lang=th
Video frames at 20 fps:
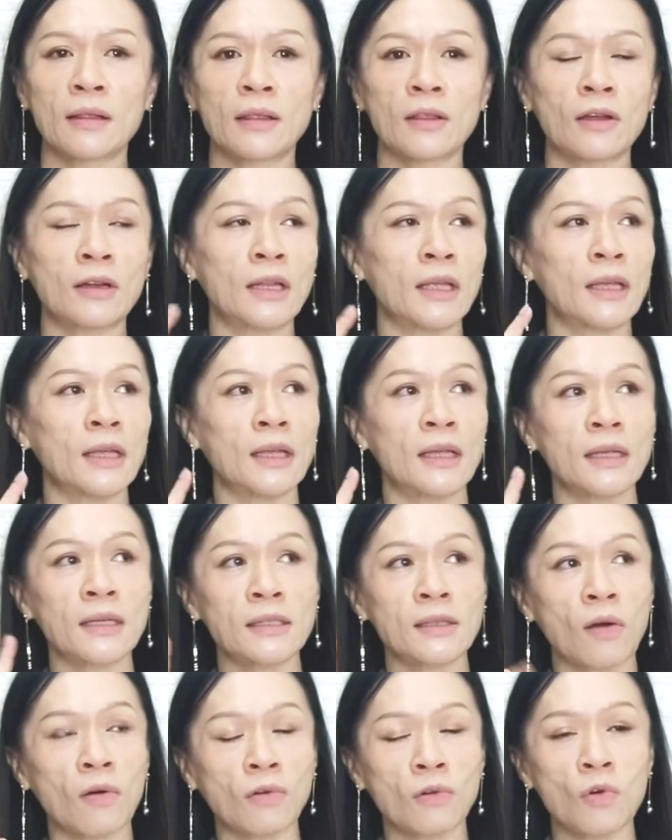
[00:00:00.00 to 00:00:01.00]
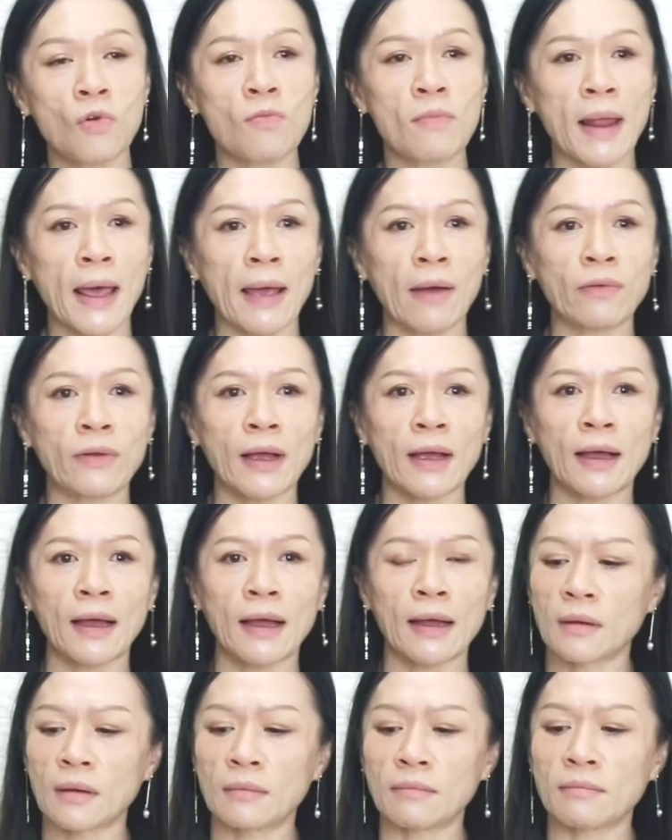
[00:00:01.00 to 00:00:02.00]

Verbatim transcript: ตอนนี้สองทุ่มแล้วนะคะ